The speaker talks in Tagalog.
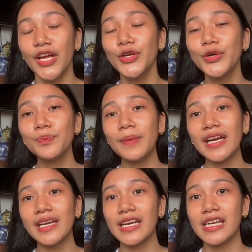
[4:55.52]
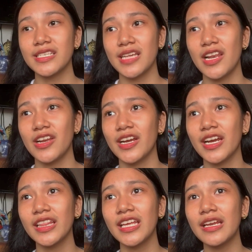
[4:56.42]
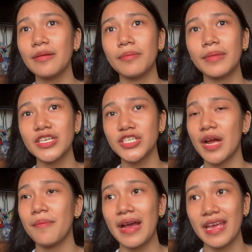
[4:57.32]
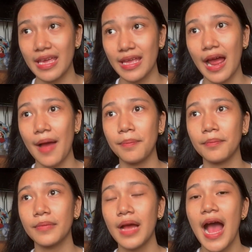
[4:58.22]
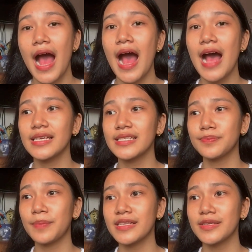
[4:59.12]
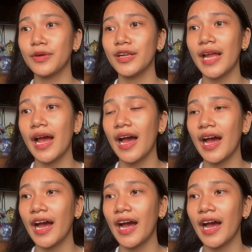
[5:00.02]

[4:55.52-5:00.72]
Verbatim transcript: yung pagre-reseller, hindi naman siya mahirap. As possible na